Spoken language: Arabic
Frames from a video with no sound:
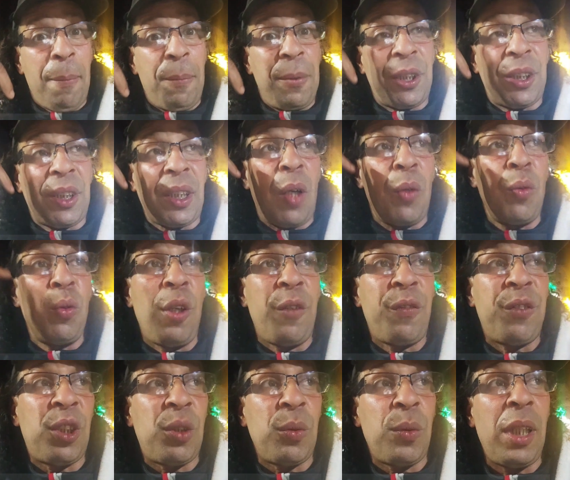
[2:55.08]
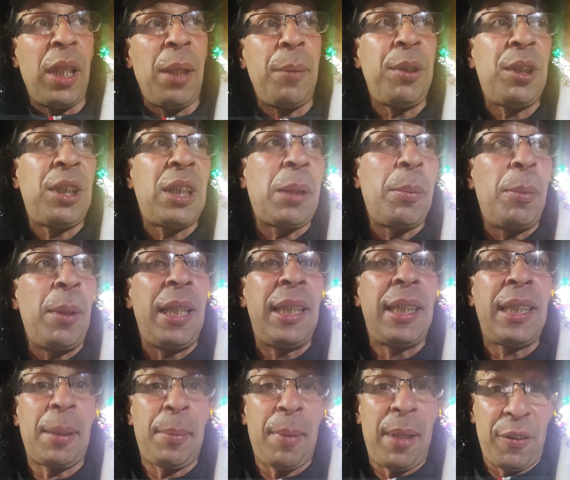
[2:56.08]
باش تعاونوها في السوايع باش تكمل
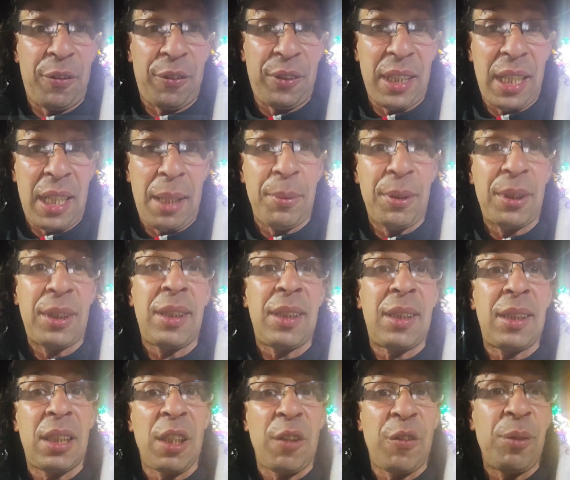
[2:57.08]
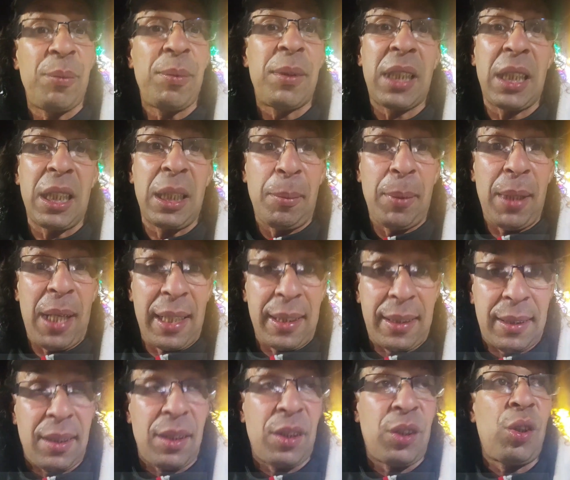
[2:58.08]
هذيك 4000 ساعه باش تستافد مسكينه من
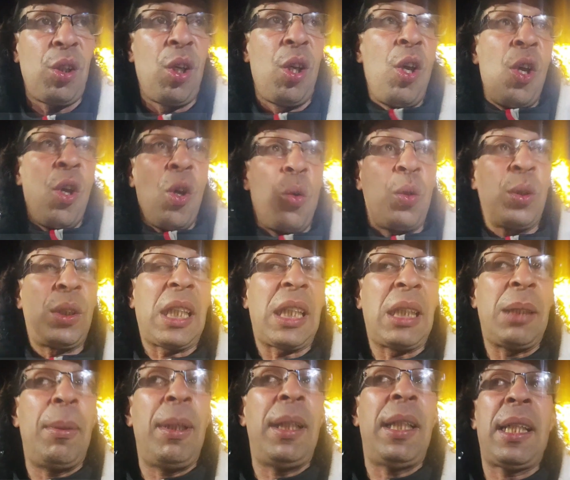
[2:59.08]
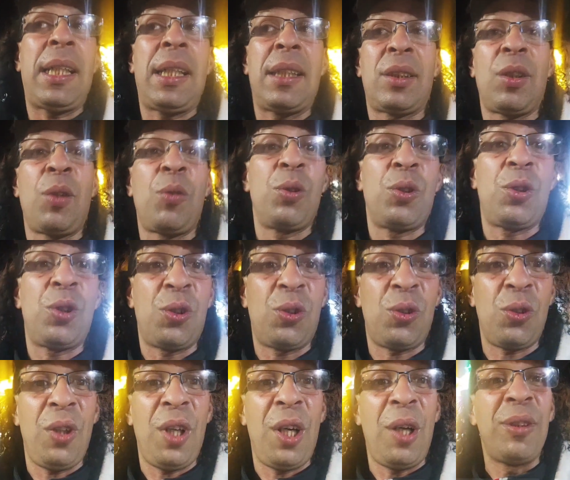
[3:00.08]
الادسنس وتخدم على راسها
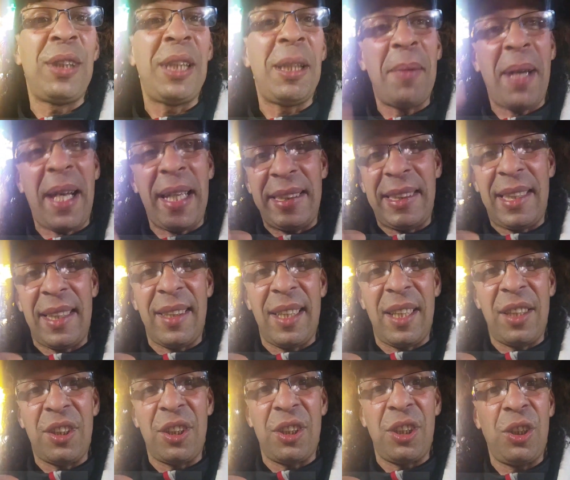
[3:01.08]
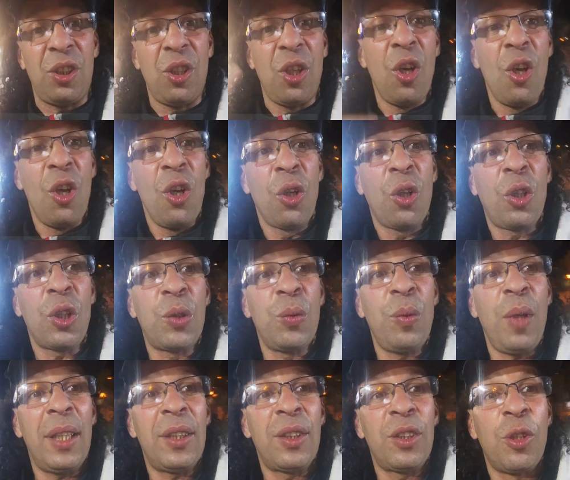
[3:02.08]
ونشجعوها وديما عدلنا الجديد
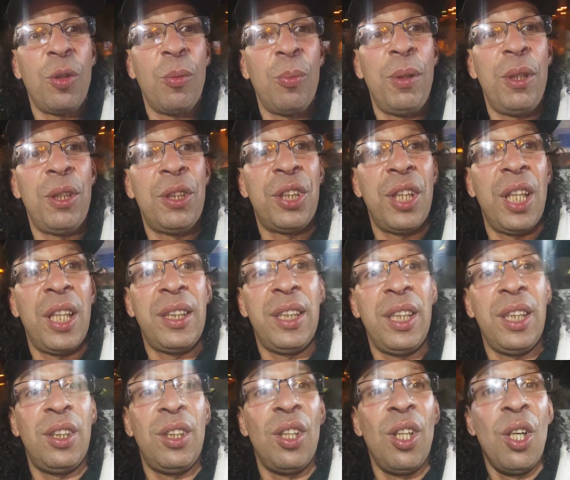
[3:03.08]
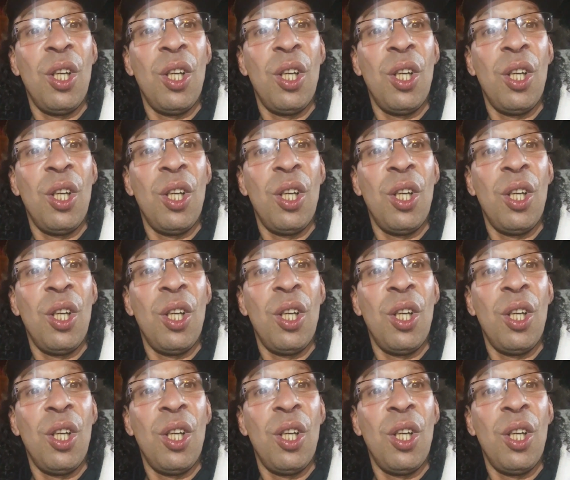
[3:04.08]
كتوعدكم بالجديد